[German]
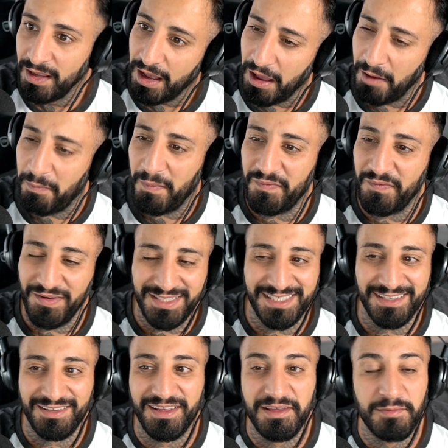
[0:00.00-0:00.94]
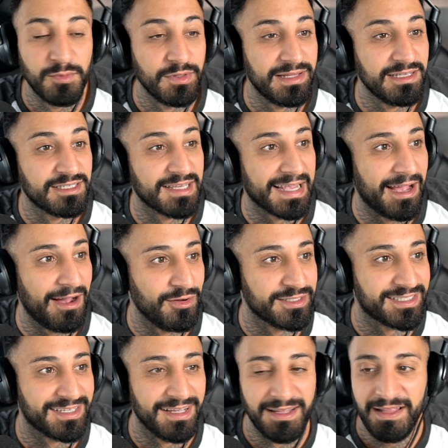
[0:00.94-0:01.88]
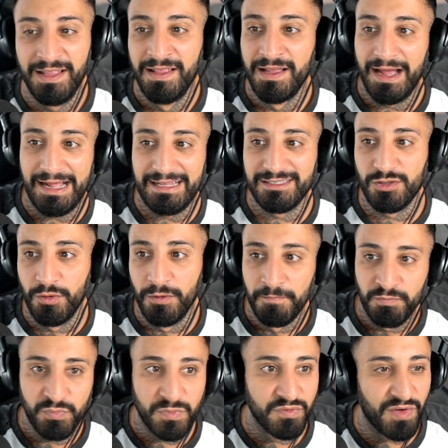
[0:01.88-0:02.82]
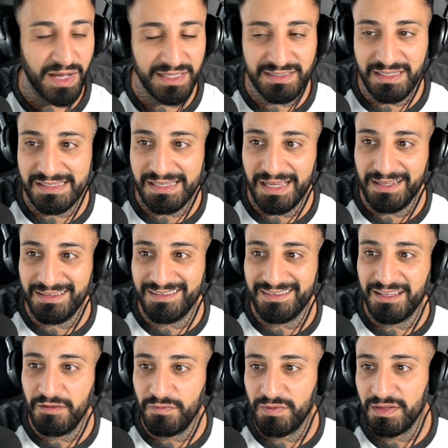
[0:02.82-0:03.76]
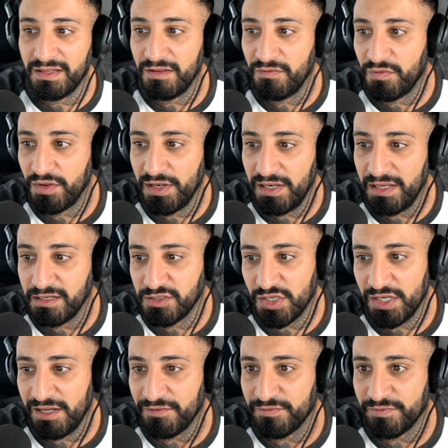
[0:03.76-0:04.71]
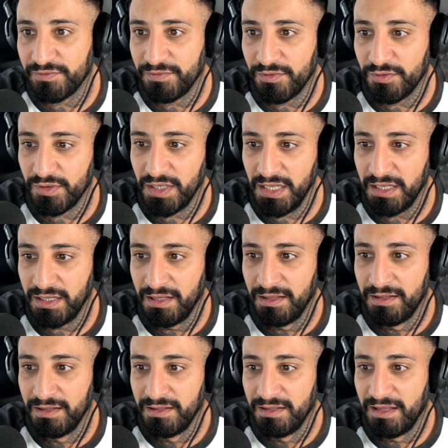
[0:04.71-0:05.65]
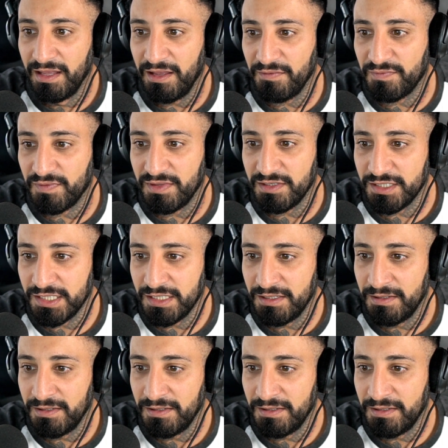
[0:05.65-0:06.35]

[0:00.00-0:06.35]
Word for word: Aber was eine gemütliche Couch, ja? Also Wartezeiten definitiv hinlegen, schlafen, oder? Heftig.